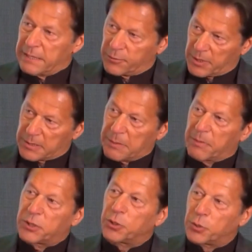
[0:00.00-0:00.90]
एक जब
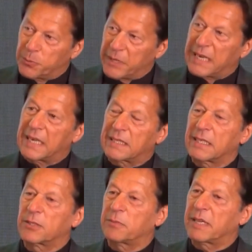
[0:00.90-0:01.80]
मैं शुरू में आया
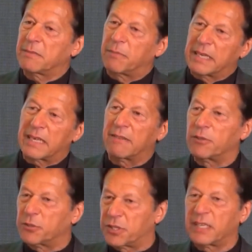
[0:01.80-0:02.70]
था तो मैंने बड़े
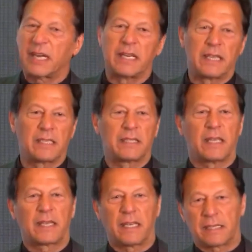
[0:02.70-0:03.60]
रेवोल्यूशनरी आइडियाज़
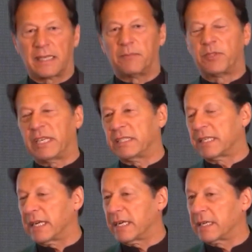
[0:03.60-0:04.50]
थे कि एकदम चेंज
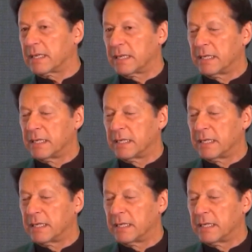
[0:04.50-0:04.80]
ले आएंगे